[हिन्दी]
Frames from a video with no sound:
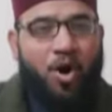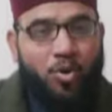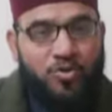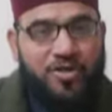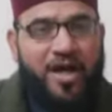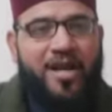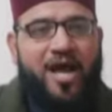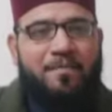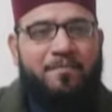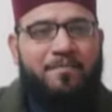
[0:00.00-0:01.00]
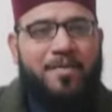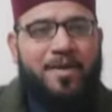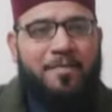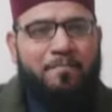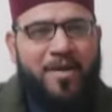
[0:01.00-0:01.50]
और उसका नाम
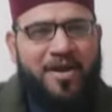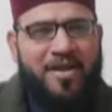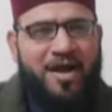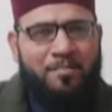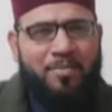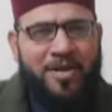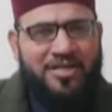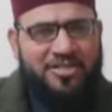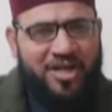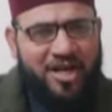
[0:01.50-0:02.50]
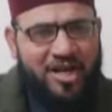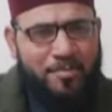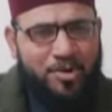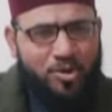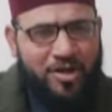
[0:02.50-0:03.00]
मैंने अपने
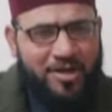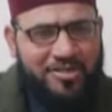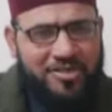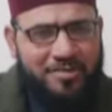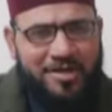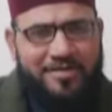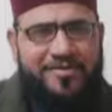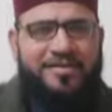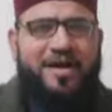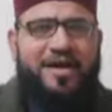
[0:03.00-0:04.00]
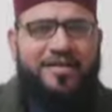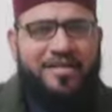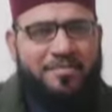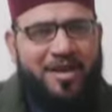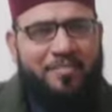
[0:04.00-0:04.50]
जहन्नमियों की लिस्ट में लिख दिया है
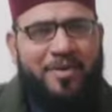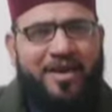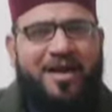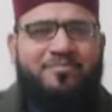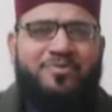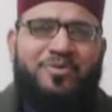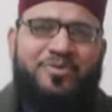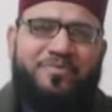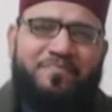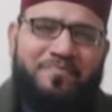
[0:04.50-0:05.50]
ये मेरा पैगाम दो